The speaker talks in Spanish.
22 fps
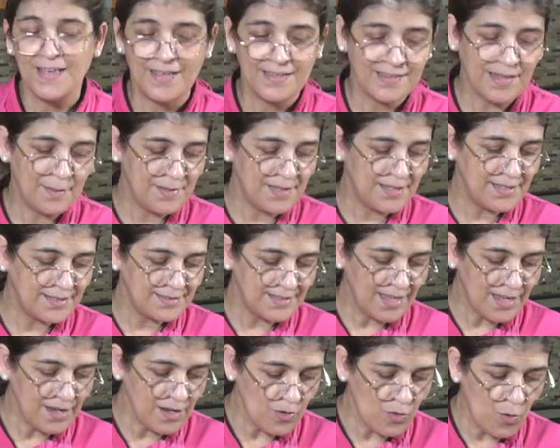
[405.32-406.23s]
También
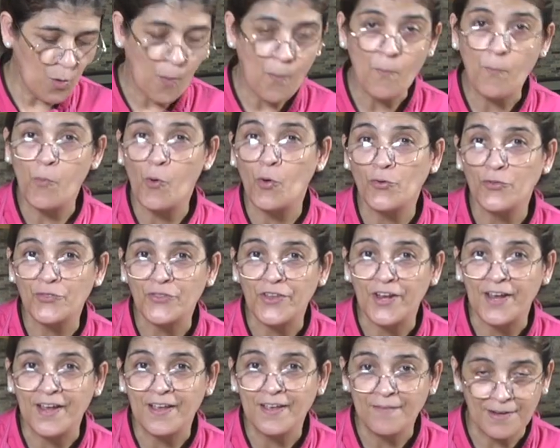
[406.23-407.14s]
están los
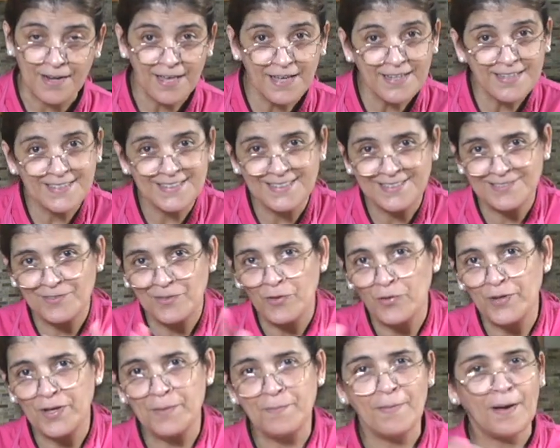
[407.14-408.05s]
postres, ¿verdad? Que es
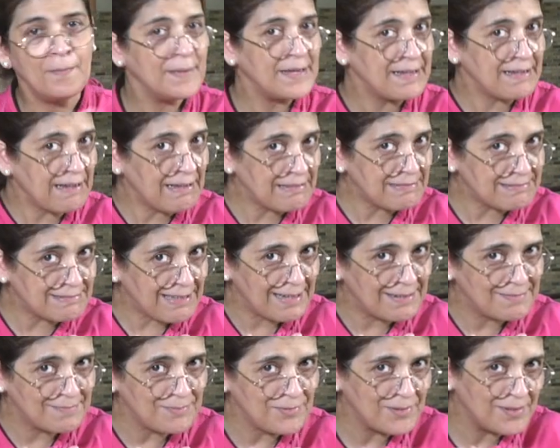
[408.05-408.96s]
lo que más me
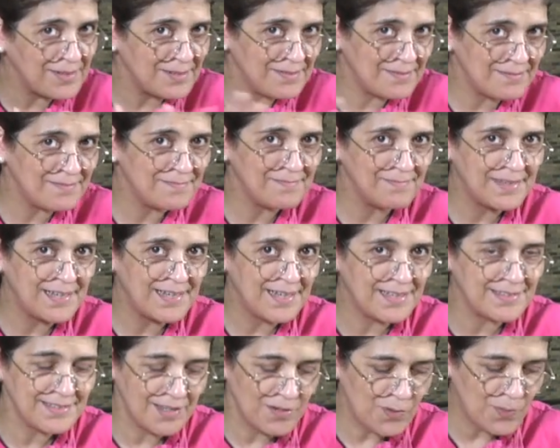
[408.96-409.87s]
encanta, porque me
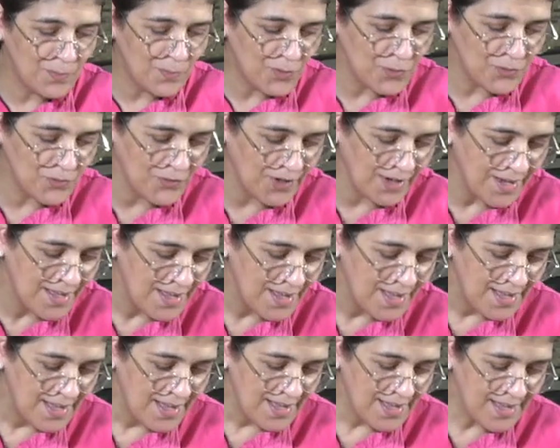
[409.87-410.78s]
encantan los postres.
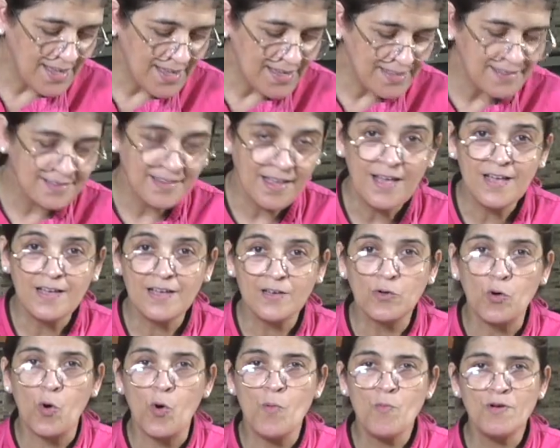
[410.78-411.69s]
Está
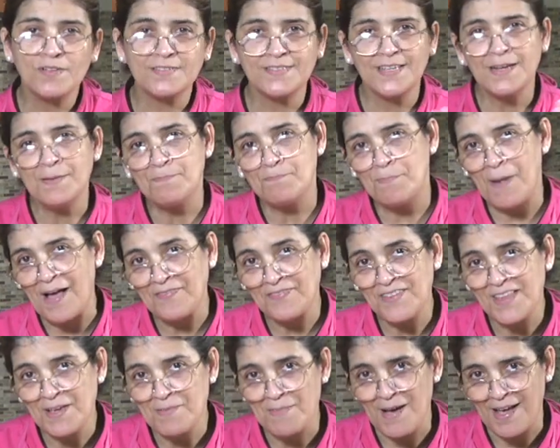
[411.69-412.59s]
cómo hacer
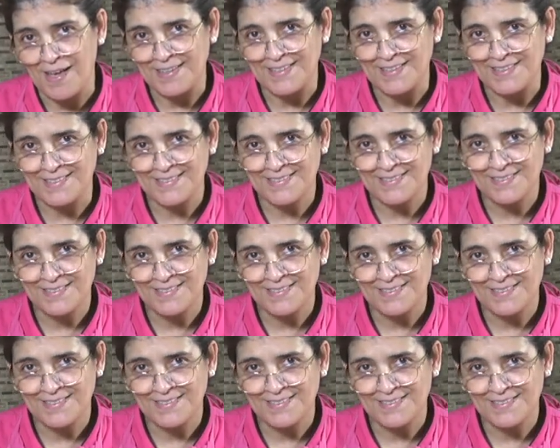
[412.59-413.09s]
pan de maíz